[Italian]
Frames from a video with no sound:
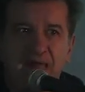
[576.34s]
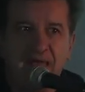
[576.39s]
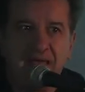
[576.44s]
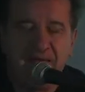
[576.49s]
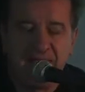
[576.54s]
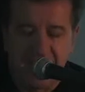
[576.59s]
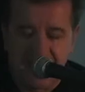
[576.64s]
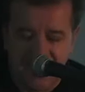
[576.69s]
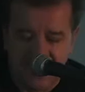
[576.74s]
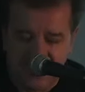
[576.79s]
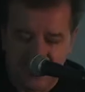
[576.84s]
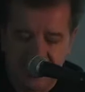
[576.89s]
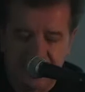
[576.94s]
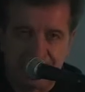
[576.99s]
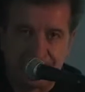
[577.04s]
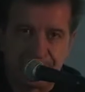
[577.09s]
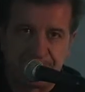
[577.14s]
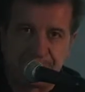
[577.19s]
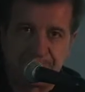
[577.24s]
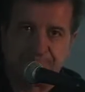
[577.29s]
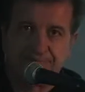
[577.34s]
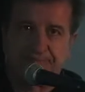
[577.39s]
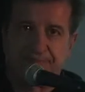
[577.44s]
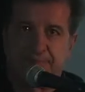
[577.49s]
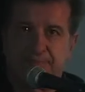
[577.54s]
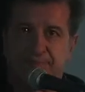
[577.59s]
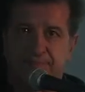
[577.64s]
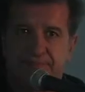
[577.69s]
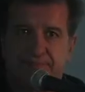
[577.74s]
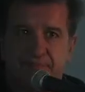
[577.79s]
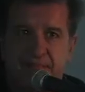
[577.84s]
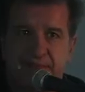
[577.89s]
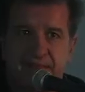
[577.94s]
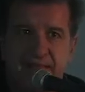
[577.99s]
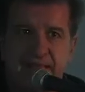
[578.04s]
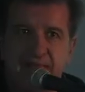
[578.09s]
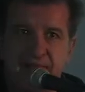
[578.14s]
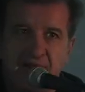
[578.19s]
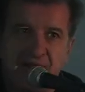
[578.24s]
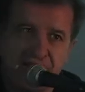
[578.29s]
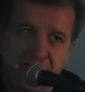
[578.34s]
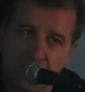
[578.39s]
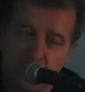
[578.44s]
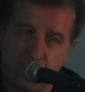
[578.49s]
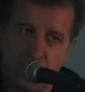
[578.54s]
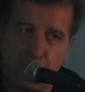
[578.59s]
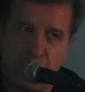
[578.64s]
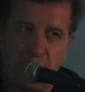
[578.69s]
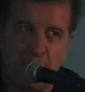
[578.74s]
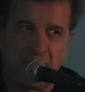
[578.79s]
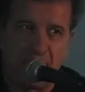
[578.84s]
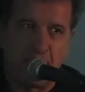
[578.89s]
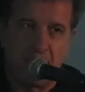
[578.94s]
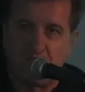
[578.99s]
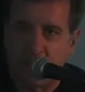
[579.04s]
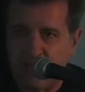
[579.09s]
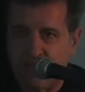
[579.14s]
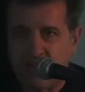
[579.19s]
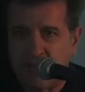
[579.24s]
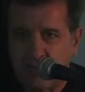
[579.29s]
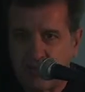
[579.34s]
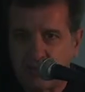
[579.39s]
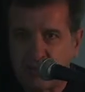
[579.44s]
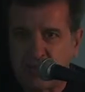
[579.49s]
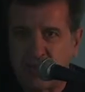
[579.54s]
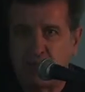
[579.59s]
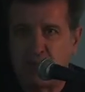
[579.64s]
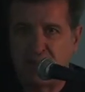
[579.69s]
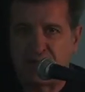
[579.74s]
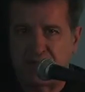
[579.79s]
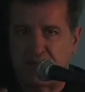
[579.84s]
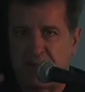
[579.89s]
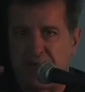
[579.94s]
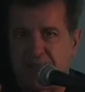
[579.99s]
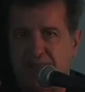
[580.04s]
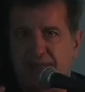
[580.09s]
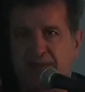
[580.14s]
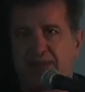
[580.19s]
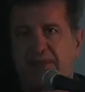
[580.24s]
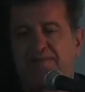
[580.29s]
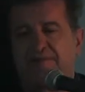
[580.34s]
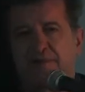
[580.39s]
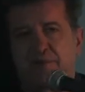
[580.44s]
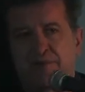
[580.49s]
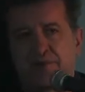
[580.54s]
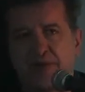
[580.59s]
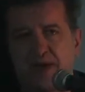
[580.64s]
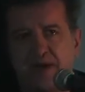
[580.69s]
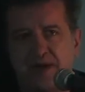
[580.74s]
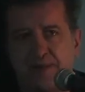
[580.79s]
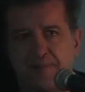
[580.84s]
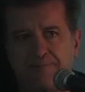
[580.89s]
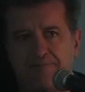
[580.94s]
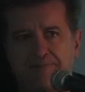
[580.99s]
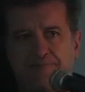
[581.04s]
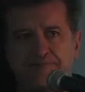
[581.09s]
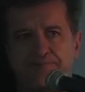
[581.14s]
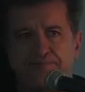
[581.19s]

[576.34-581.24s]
E, ehm, che la dico in due parole perché questa sarebbe una tematica da affrontare.